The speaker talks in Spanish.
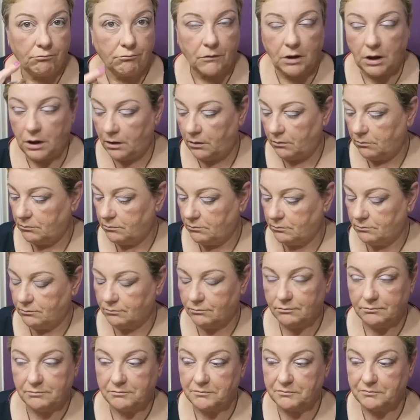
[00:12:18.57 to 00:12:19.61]
y
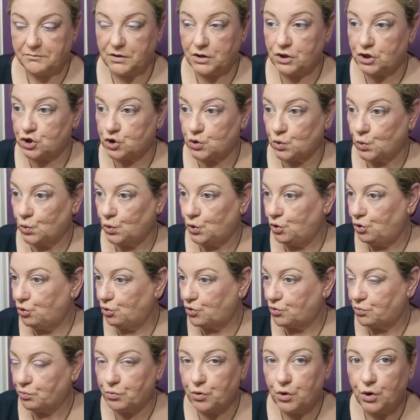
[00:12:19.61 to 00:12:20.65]
es un
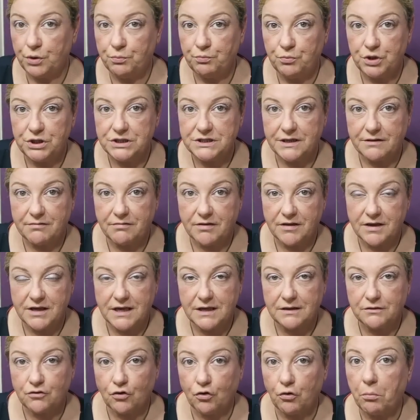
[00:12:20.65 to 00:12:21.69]
look muy muy
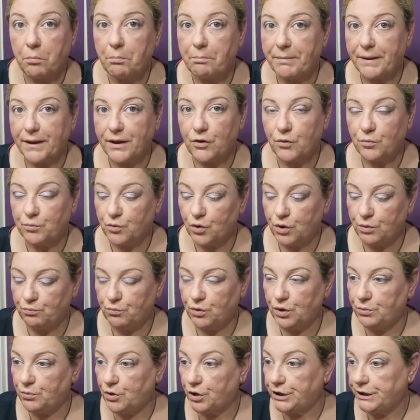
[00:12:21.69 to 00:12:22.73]
sencillito pero muy
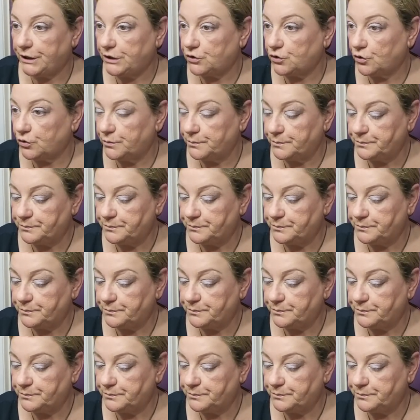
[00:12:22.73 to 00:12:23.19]
muy bonito